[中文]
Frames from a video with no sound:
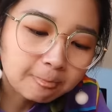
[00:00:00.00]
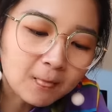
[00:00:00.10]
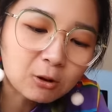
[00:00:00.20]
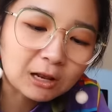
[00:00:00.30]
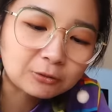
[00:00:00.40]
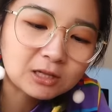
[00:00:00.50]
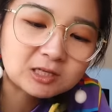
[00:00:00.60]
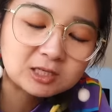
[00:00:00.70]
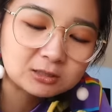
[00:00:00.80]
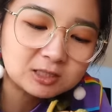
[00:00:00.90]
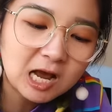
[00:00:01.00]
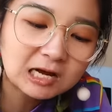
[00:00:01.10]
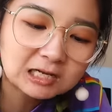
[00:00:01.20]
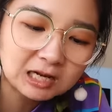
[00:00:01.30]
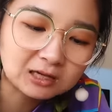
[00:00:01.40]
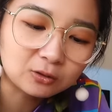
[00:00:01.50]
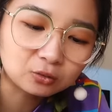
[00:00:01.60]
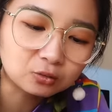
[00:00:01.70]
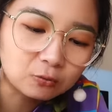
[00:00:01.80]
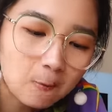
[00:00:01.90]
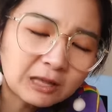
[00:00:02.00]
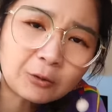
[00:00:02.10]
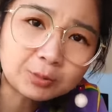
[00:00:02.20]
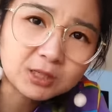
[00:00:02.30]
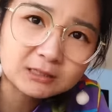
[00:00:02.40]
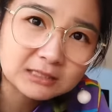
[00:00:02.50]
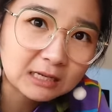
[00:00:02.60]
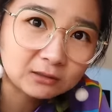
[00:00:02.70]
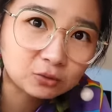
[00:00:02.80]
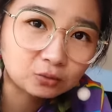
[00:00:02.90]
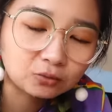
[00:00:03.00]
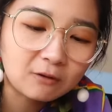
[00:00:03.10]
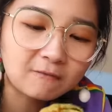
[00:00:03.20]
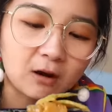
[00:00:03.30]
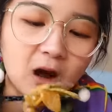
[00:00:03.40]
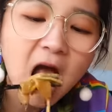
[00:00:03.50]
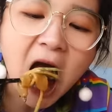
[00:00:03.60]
我感觉它体加了一点点醋，它又不是很呛的醋酸味儿。